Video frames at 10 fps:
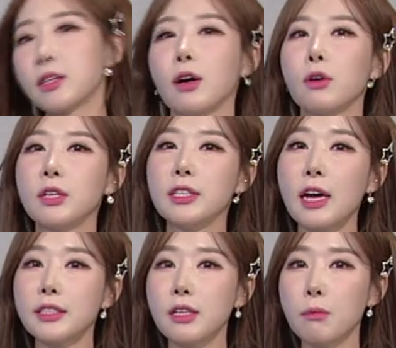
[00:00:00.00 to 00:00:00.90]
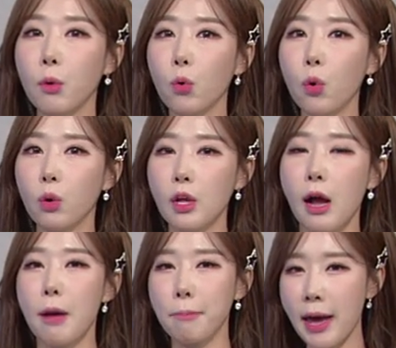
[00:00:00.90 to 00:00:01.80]
전 이 사진을 보고
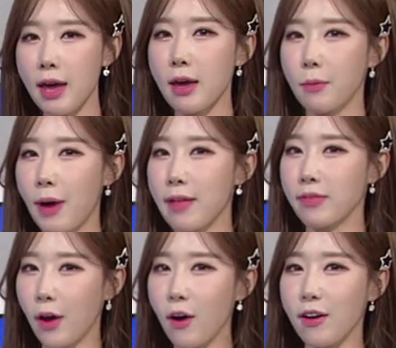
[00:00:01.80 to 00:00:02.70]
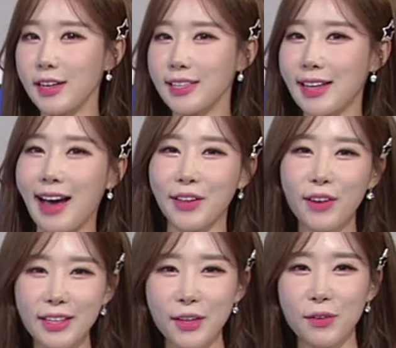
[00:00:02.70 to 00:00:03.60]
패완얼 이
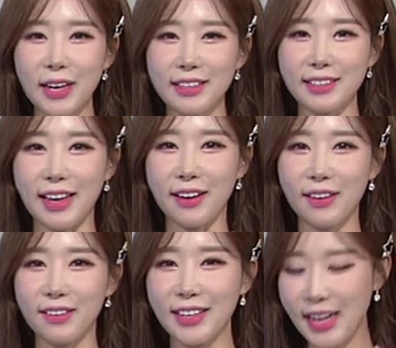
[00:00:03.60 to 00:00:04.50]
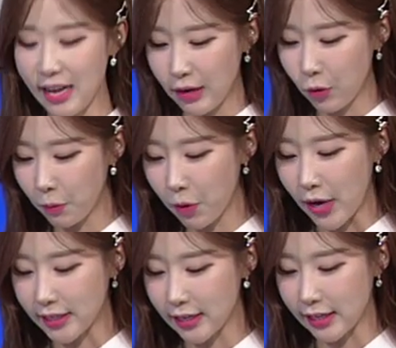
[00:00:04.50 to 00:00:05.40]
단어가 떠올랐는데요.
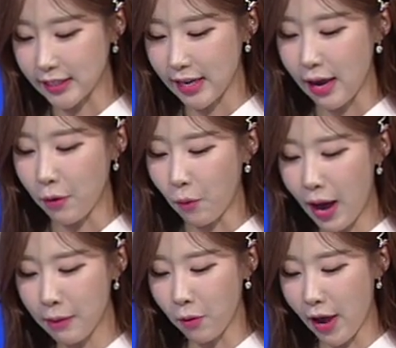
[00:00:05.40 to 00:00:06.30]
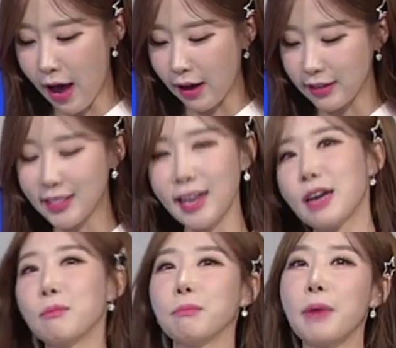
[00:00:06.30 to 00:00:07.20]
코보 SNS에 와 뭐야 이
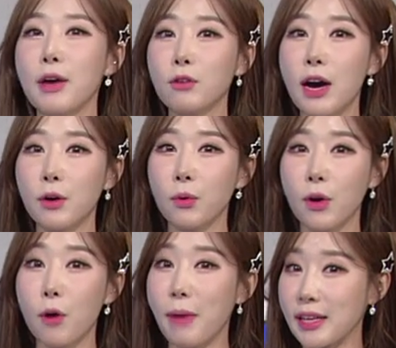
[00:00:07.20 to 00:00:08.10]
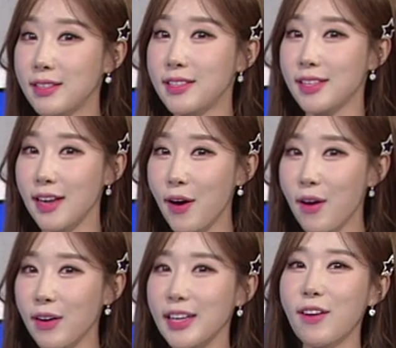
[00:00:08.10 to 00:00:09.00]
사람 배구하러 온 거
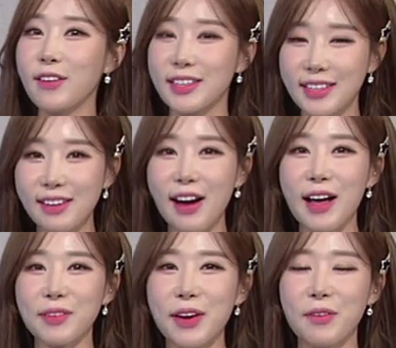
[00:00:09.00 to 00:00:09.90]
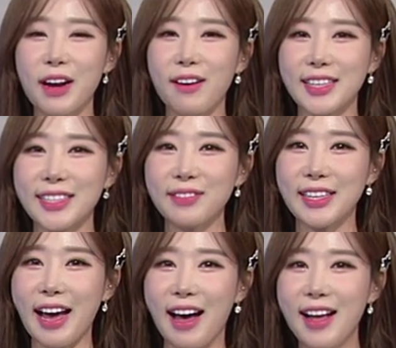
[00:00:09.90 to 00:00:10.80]
맞지요? 이런 글과 함께
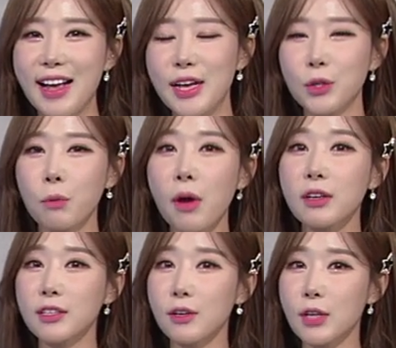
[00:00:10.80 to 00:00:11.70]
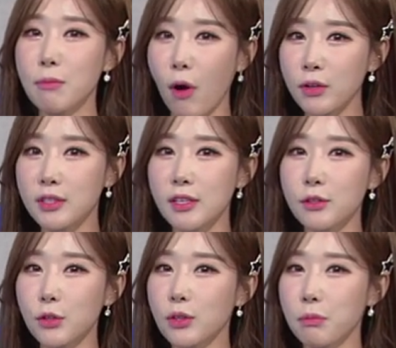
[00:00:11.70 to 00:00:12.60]
올라왔습니다. 송명근 선수의
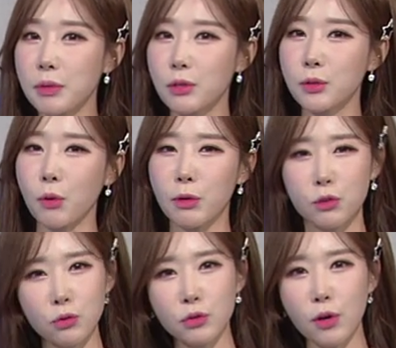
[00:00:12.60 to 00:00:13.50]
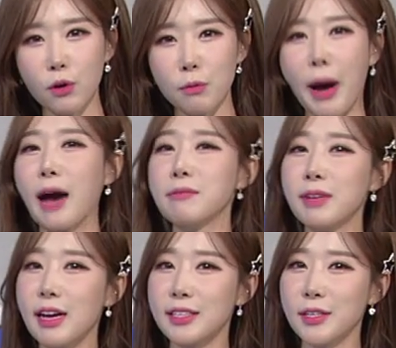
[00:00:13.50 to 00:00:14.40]
멋진 수트핏으로 정말 추운 겨울
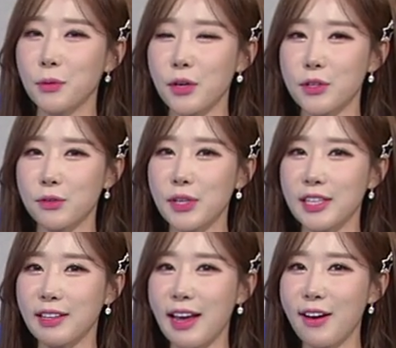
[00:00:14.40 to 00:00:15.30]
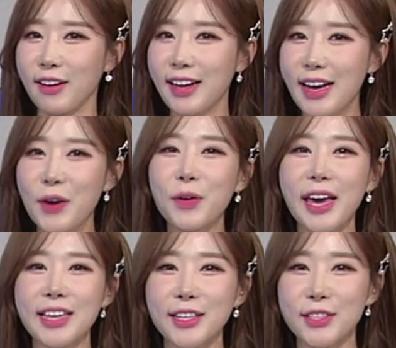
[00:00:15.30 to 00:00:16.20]
마음까지 녹여주고 있는데요.
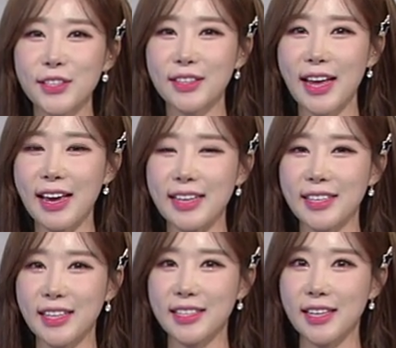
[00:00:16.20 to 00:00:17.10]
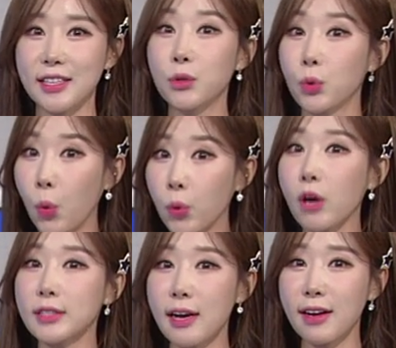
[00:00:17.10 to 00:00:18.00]
OK저축은행 SNS에는
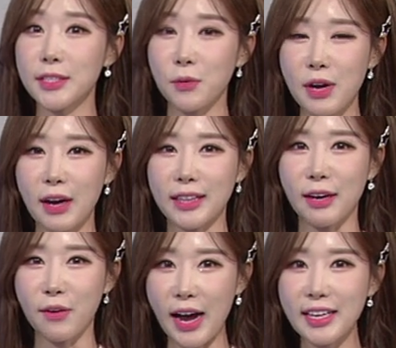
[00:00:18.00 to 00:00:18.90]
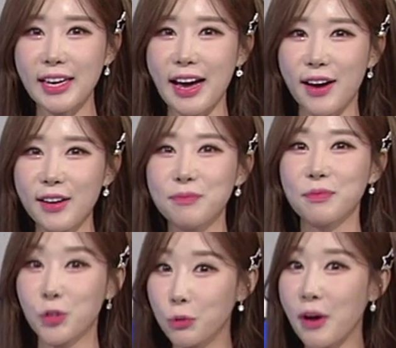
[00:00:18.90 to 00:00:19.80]
동영상까지 올라왔다고 하니까요.
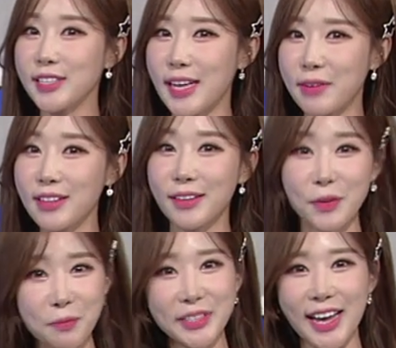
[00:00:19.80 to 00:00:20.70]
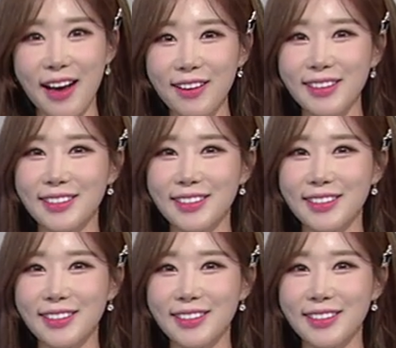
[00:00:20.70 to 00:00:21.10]
두 번, 세 번 꼭 보세요.